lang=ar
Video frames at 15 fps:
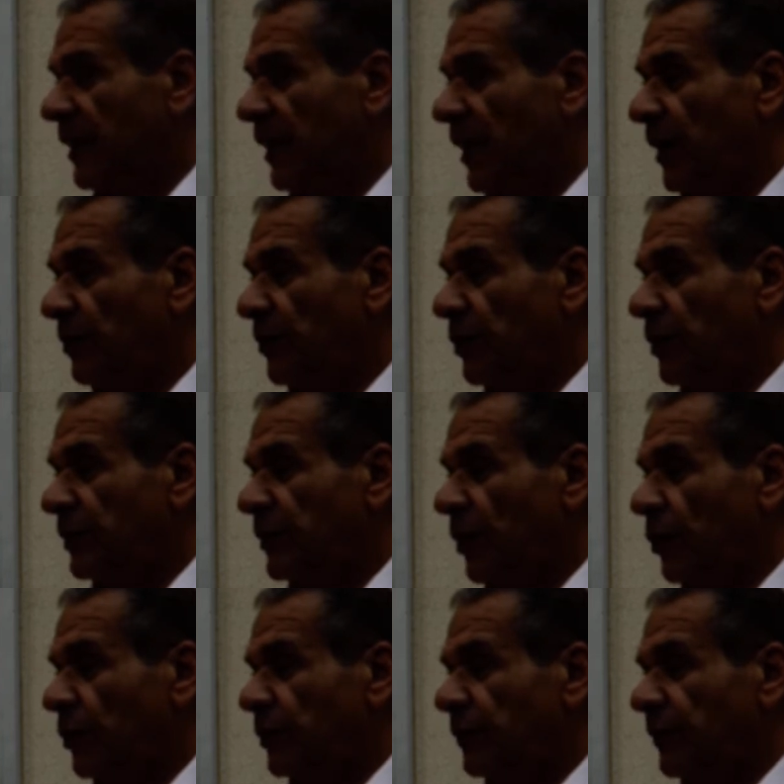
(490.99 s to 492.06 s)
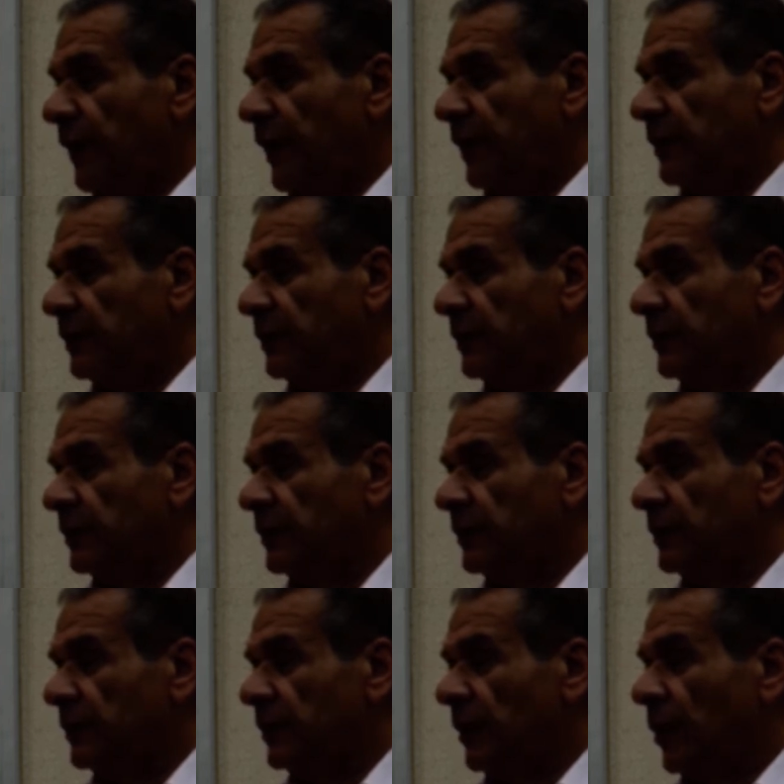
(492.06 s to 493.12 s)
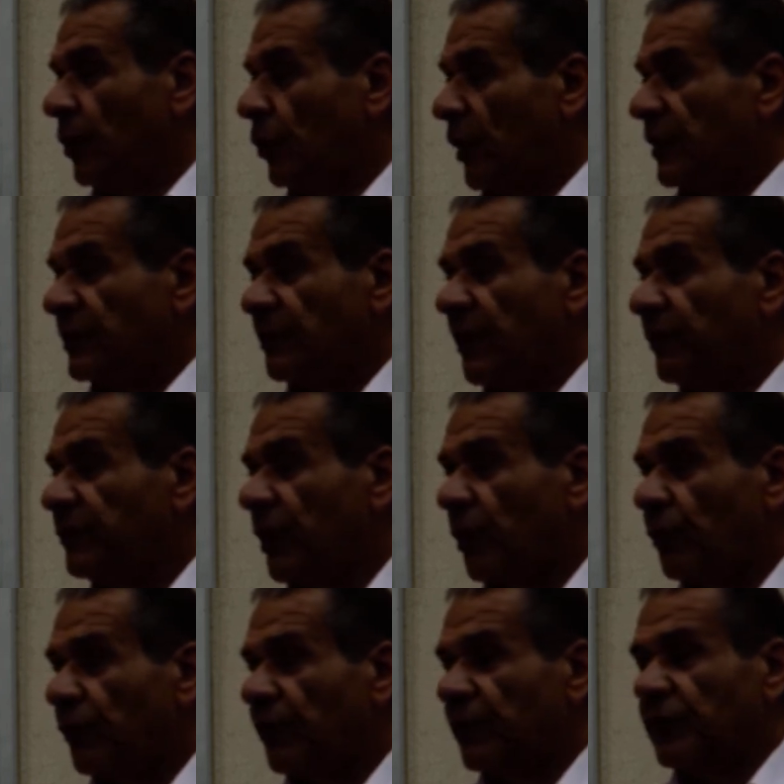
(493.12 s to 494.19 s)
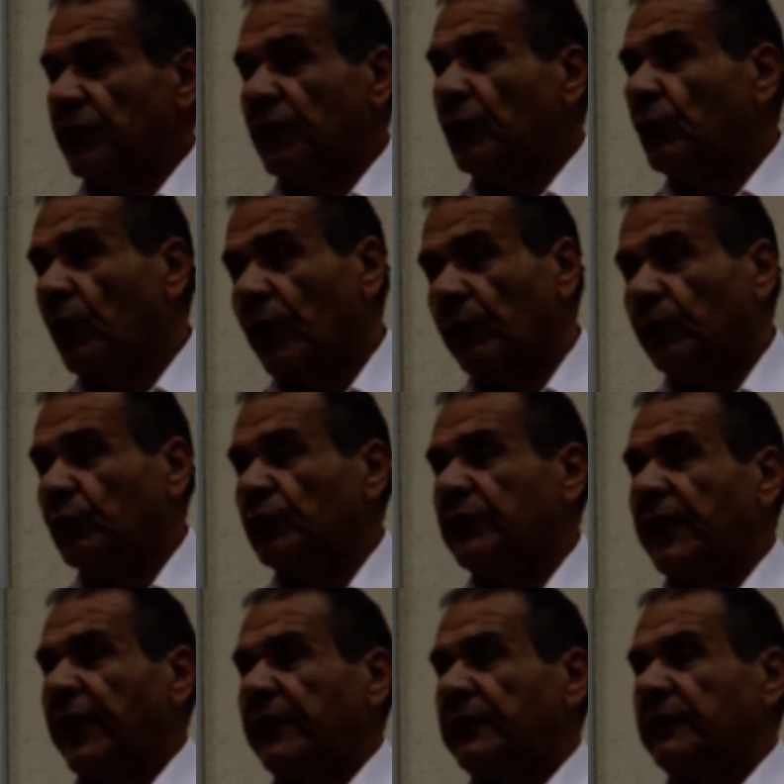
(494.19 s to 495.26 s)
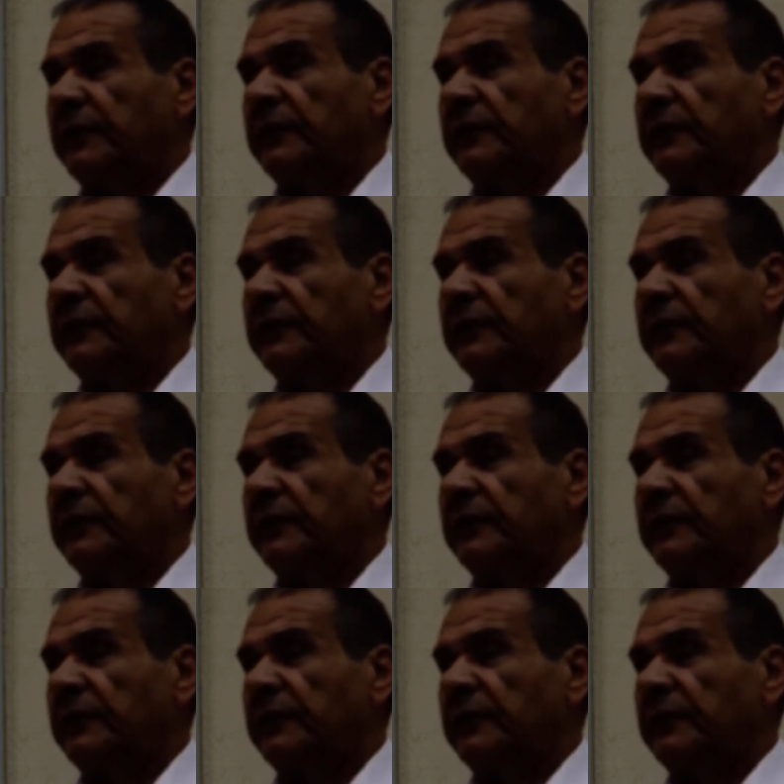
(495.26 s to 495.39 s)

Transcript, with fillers: الميدل ثيرويد فين ولازم افتح وافضيه واربط تاني